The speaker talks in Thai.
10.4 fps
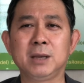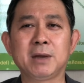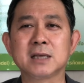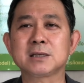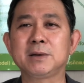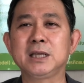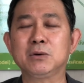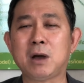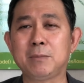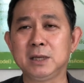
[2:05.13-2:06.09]
เห็นไหมว่าสมัยนี้
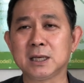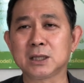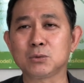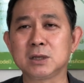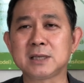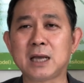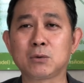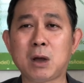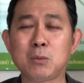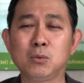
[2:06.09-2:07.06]
ความเห็นแก่ตัวจัด
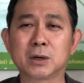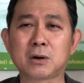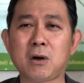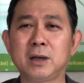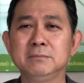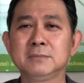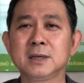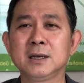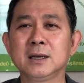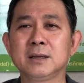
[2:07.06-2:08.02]
ความหัวร้อน
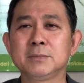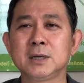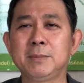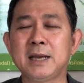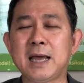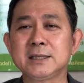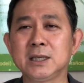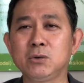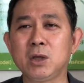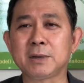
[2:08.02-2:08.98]
เมื่อไม่ได้
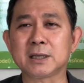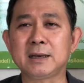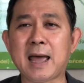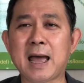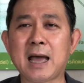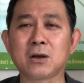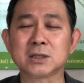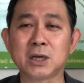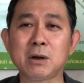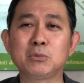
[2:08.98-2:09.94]
สิ่งที่ตัวเองปรารถนา ก็
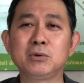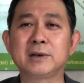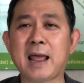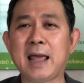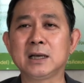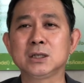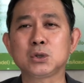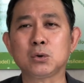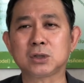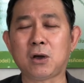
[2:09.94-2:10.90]
ใช้ความรุนแรง
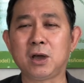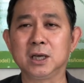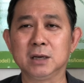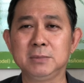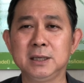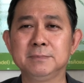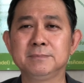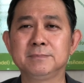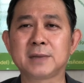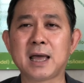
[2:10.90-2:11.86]
ชกต่อยก็มี
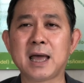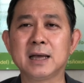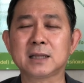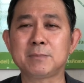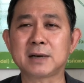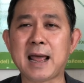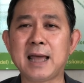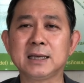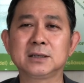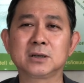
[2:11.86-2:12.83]
นะทำร้า
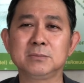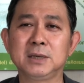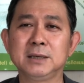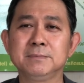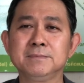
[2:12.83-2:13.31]
ยกันก็มี